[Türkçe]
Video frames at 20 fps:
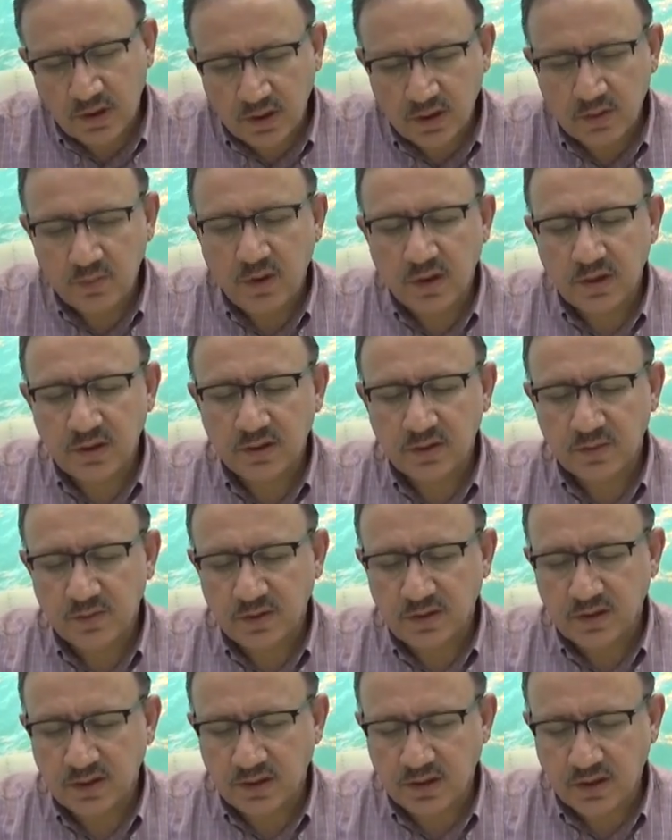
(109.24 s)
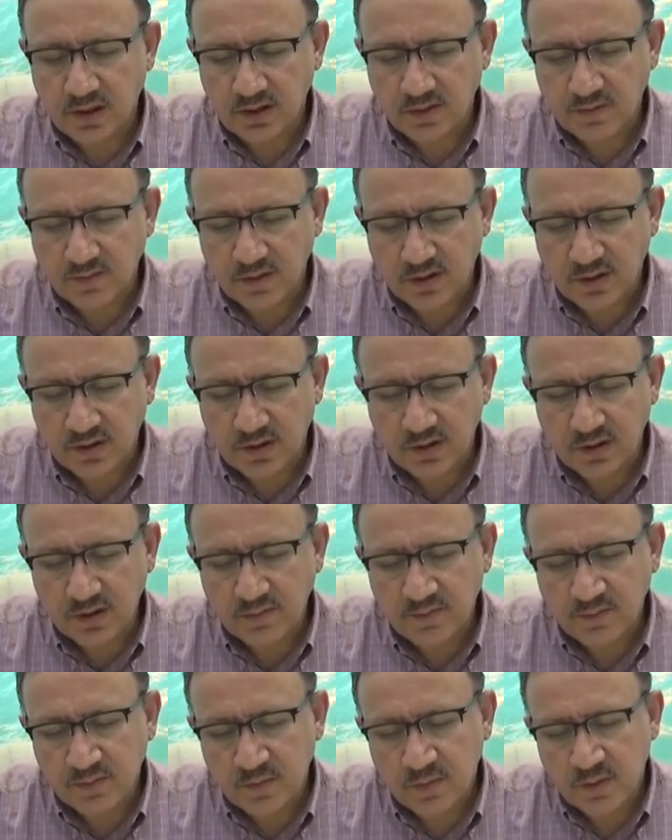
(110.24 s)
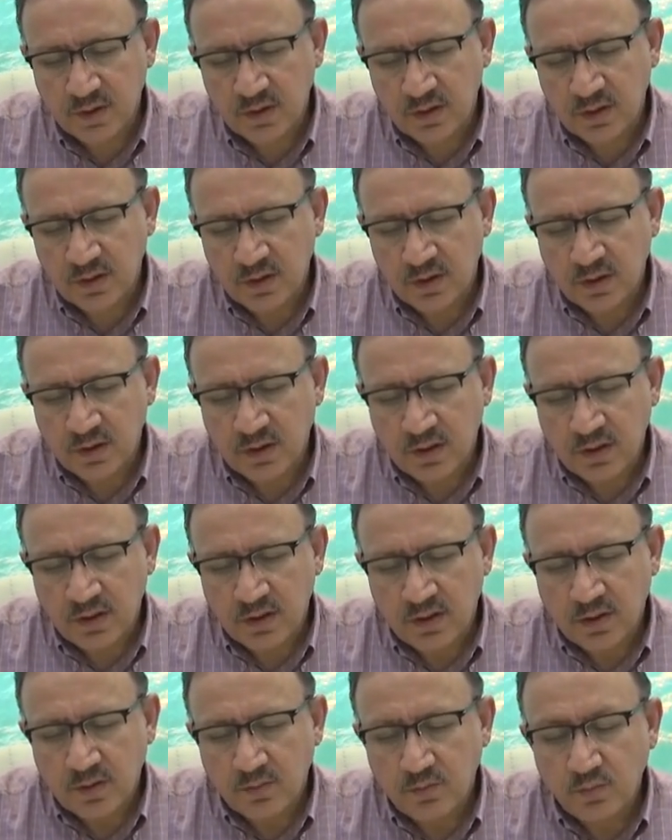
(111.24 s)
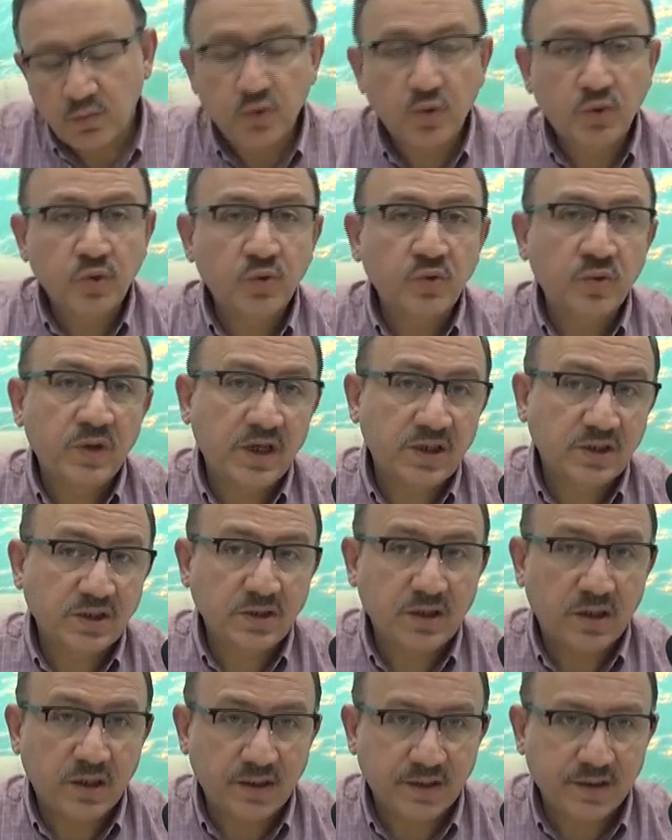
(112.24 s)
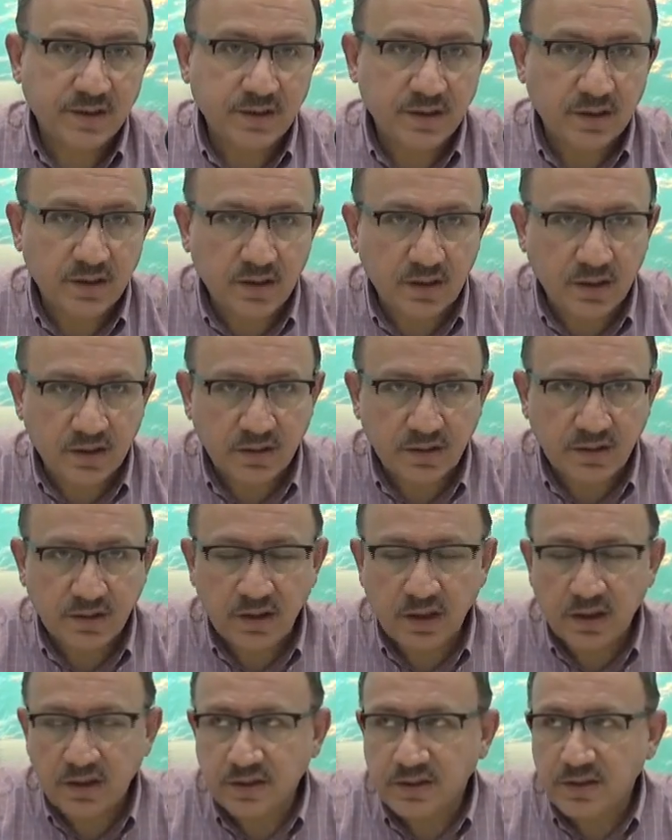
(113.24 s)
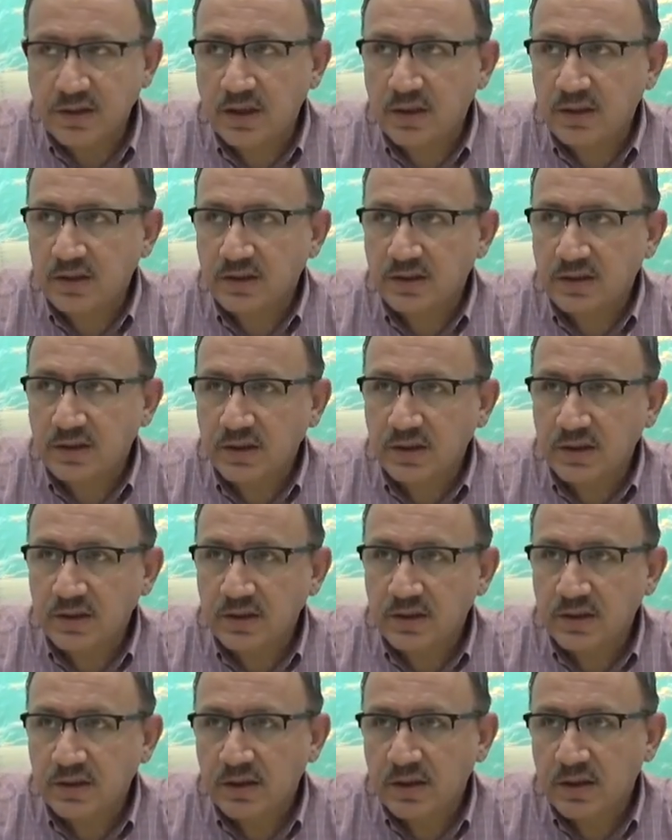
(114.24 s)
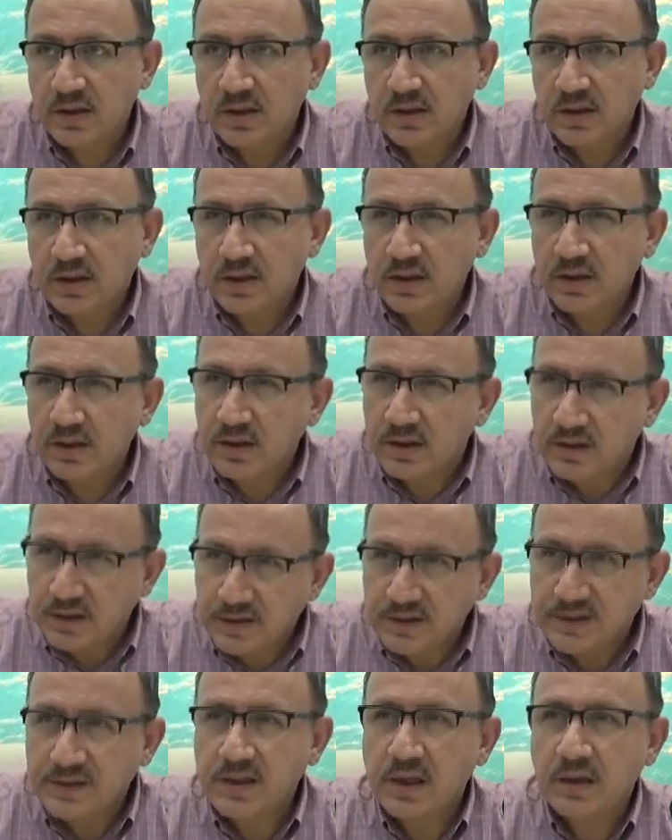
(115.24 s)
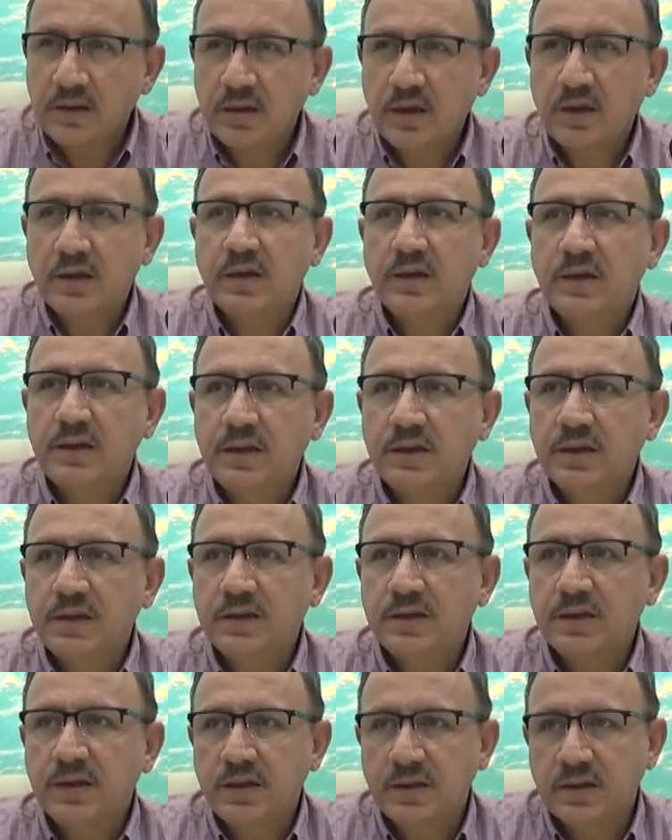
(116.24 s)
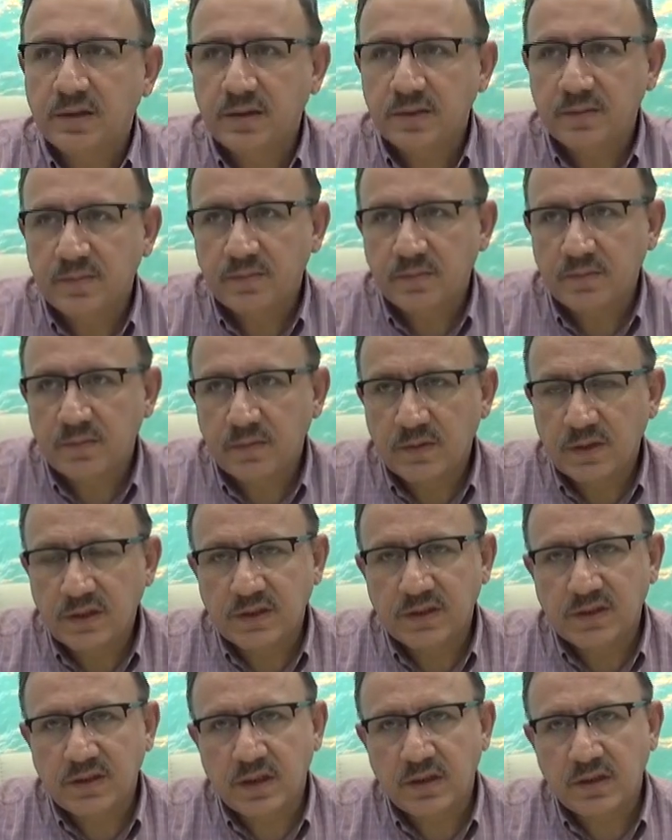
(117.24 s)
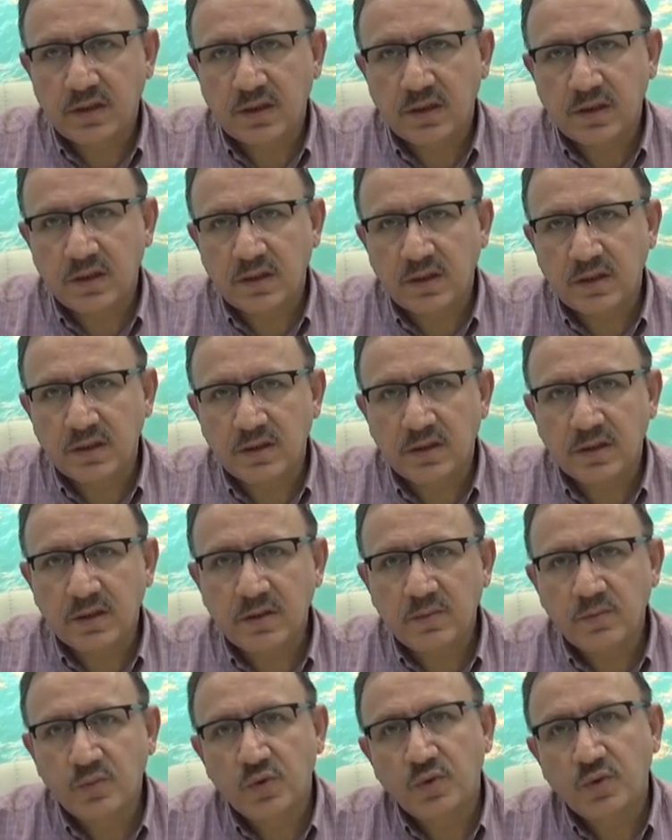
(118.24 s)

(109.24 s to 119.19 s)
İmanı bize tarif etti. Bütün eşya arasında yalnız. Yani sadece e, insanlarla ilgili değil. insanlarla ilgili değil.